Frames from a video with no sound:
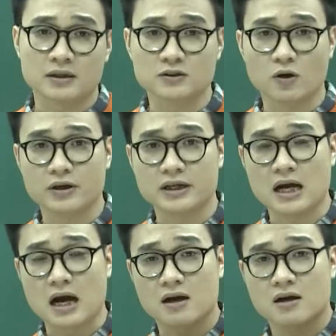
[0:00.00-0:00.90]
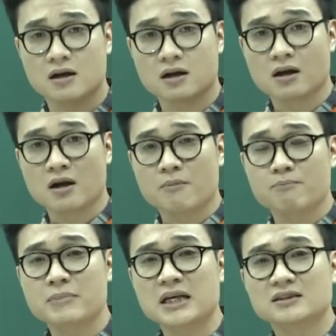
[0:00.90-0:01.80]
Rồi à,
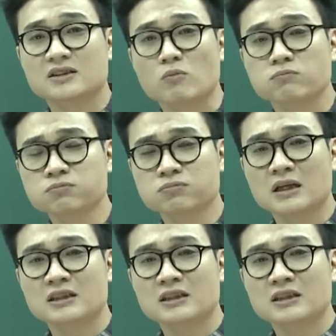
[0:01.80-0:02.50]
Mỹ sống